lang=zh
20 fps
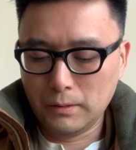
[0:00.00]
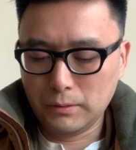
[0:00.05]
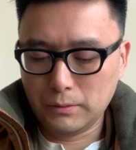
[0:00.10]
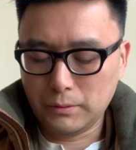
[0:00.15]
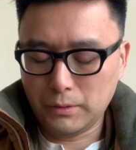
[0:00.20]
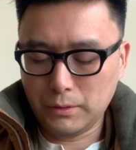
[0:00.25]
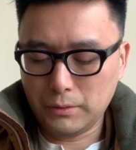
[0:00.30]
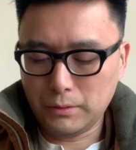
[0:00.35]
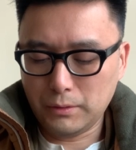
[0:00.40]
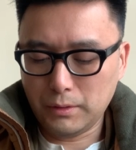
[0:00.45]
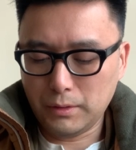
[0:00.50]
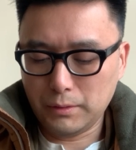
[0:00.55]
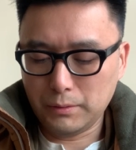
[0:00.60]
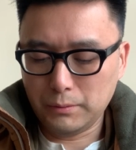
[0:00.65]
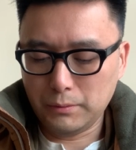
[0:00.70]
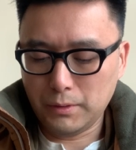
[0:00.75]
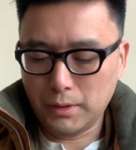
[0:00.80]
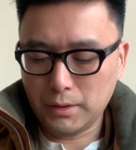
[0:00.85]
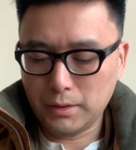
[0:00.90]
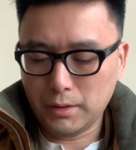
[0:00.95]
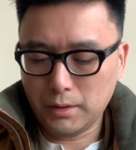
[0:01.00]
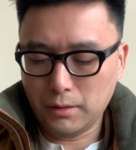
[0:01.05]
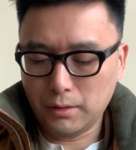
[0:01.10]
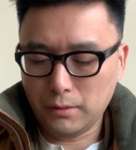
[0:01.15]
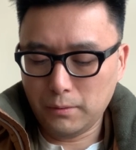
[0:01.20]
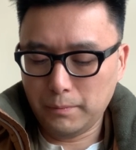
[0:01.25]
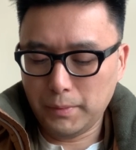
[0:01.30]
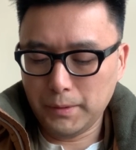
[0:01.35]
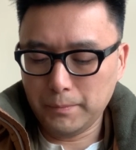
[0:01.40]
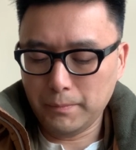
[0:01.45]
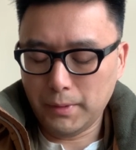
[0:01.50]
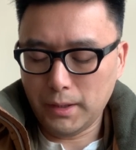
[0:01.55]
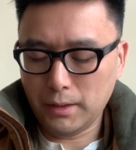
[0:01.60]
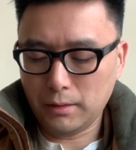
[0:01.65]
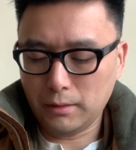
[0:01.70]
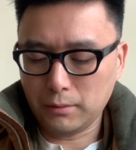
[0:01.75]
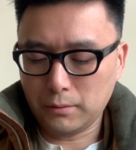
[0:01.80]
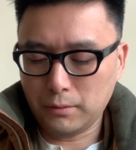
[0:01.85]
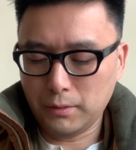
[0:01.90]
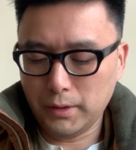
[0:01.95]
却说袁绍兵败而
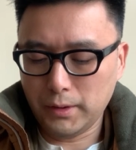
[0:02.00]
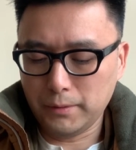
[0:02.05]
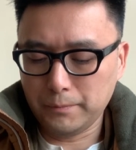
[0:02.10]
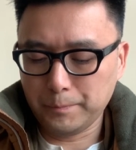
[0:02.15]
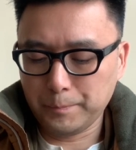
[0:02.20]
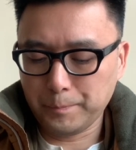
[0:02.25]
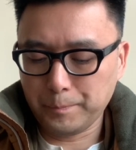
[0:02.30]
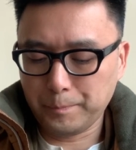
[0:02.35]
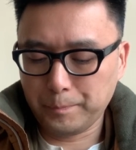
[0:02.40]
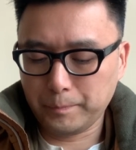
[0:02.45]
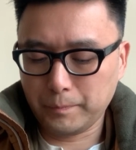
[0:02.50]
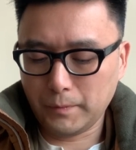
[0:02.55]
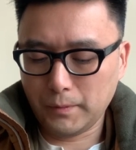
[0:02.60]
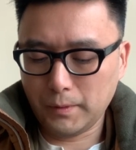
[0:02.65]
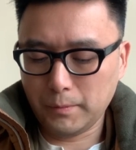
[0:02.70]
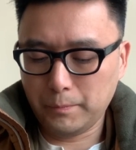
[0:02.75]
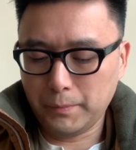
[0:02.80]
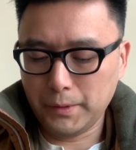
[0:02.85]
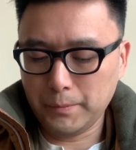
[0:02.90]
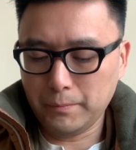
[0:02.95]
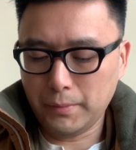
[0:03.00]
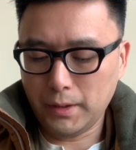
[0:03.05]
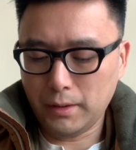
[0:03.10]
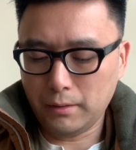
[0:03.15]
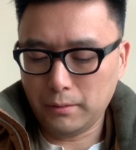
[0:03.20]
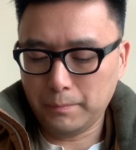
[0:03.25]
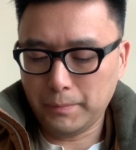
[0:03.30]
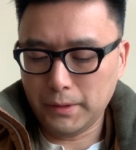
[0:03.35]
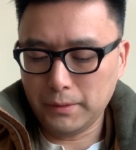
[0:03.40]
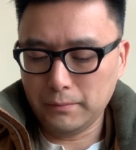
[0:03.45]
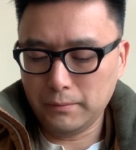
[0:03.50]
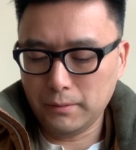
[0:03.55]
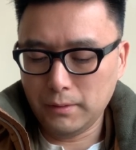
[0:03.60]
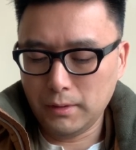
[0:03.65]
溃，兵败而奔。